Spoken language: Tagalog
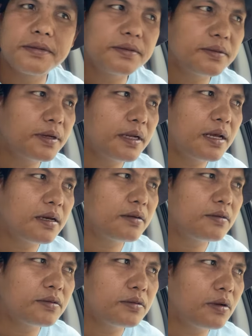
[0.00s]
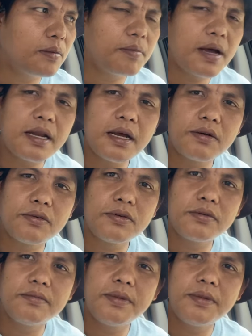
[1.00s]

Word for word: So, kailangan, ang bala ko noon,